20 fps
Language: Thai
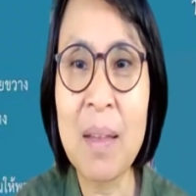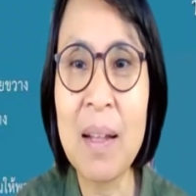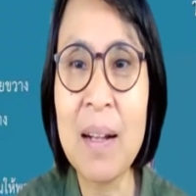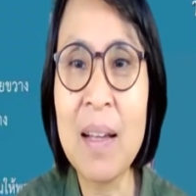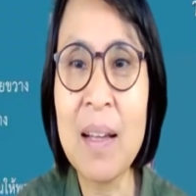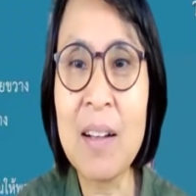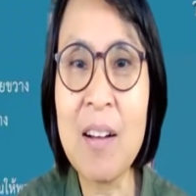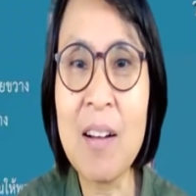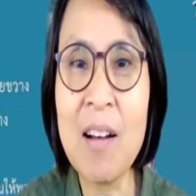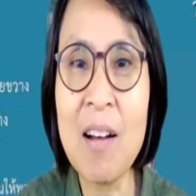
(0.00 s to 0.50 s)

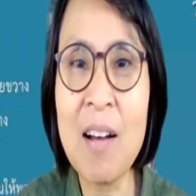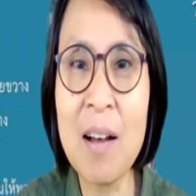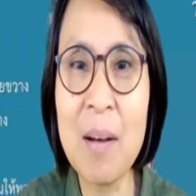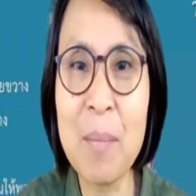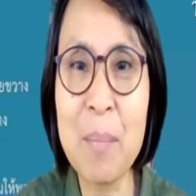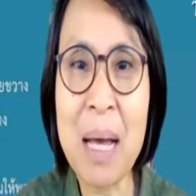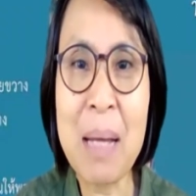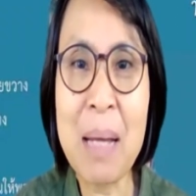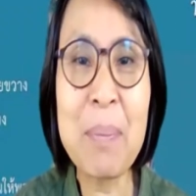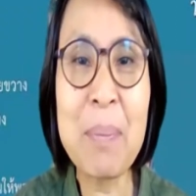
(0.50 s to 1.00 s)
แล้วก็
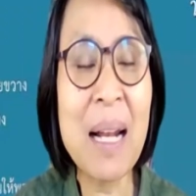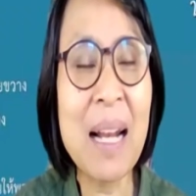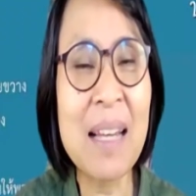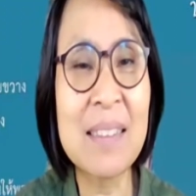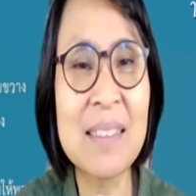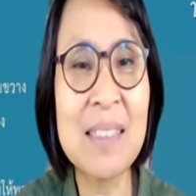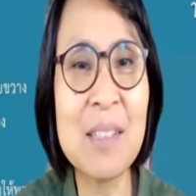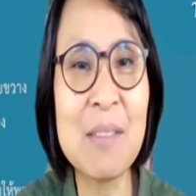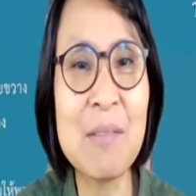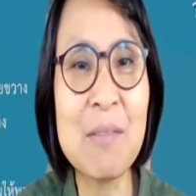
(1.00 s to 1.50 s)
มาร์ทพลัง
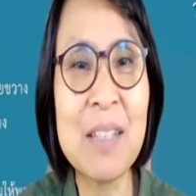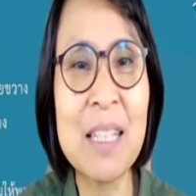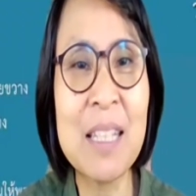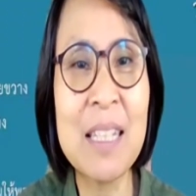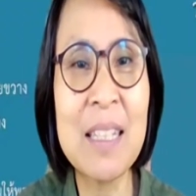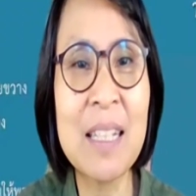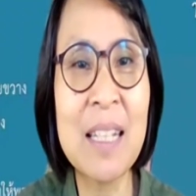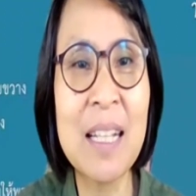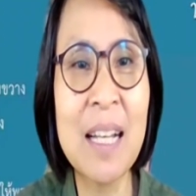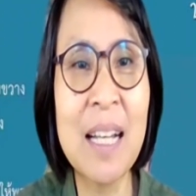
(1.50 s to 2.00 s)
ชีวิต
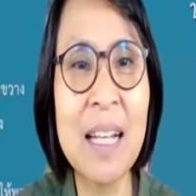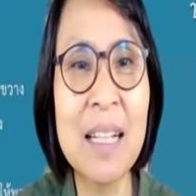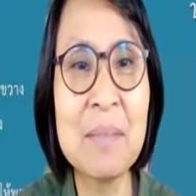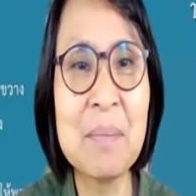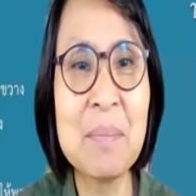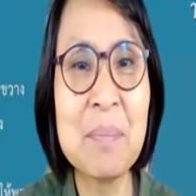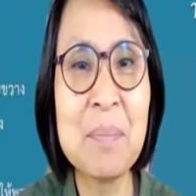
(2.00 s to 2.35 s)
นะคะ